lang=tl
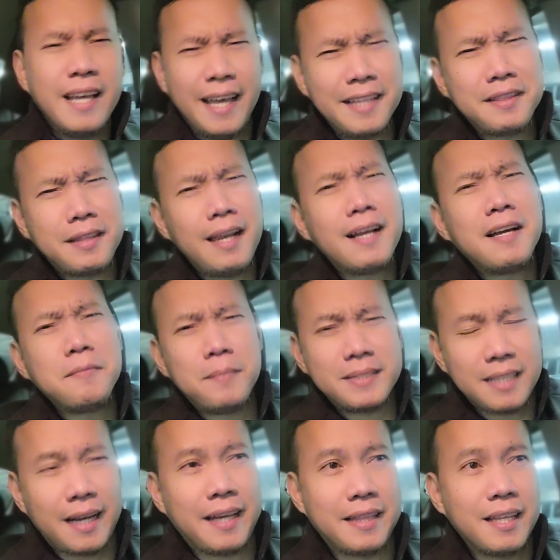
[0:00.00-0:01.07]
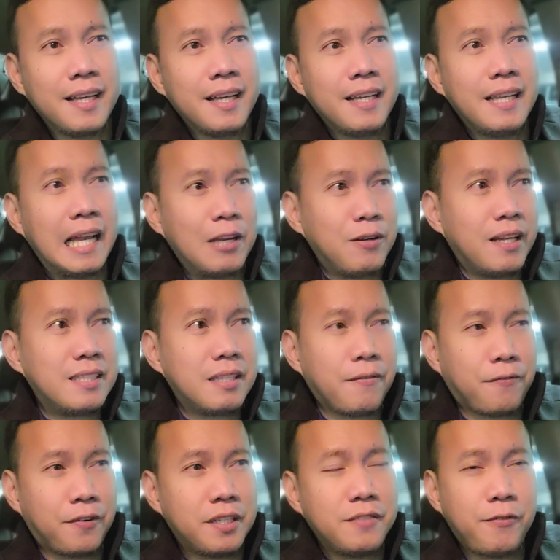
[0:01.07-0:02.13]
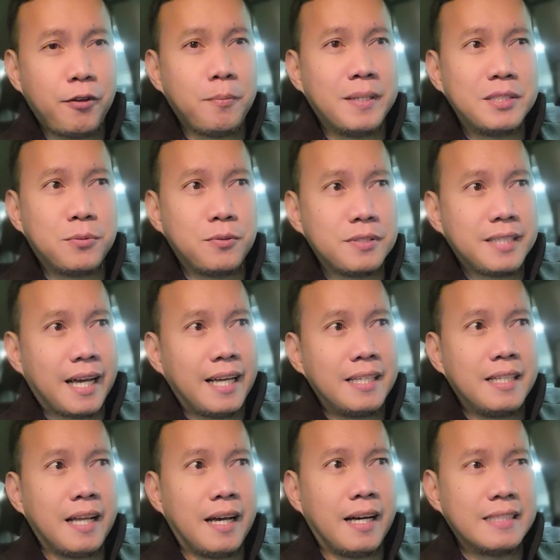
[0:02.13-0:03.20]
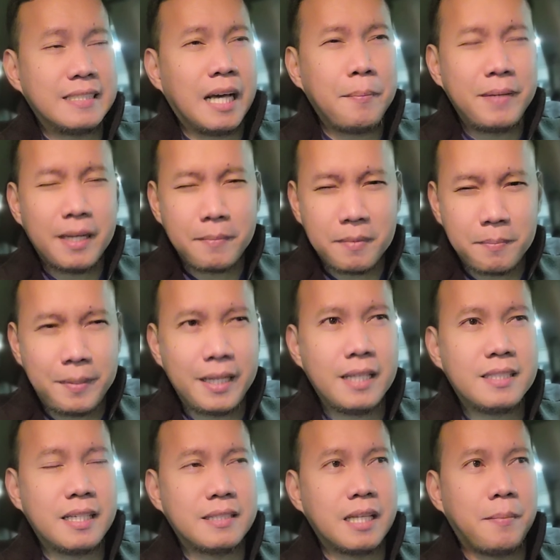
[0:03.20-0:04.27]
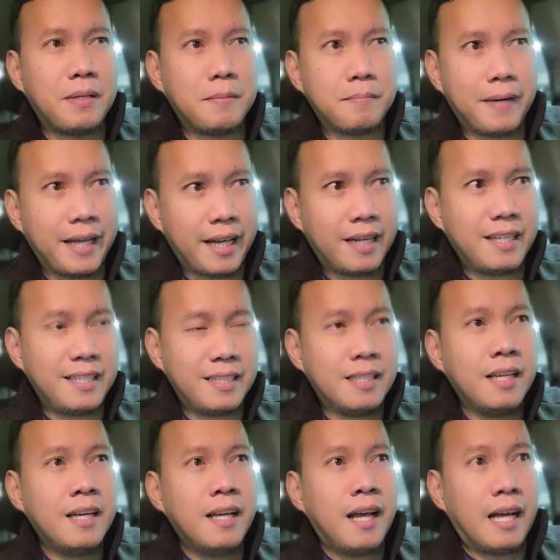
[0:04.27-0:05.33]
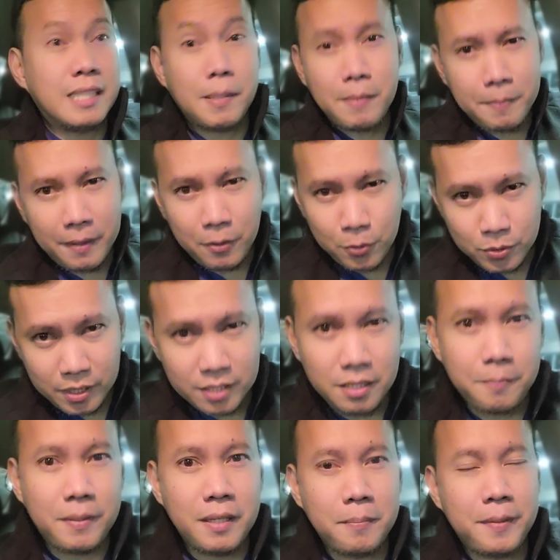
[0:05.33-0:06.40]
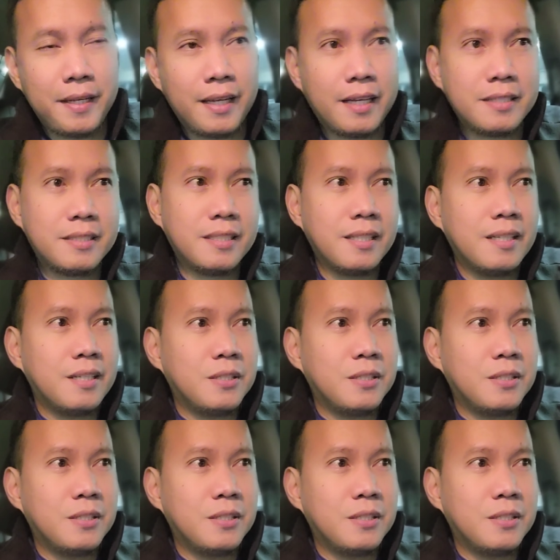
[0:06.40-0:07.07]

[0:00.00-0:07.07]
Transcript: And talagang masakit. Lalo na sa first few months kung saan uh, ang dami namin daming bills, ang daming bayarin, ang dami pang utang sa Pilipinas.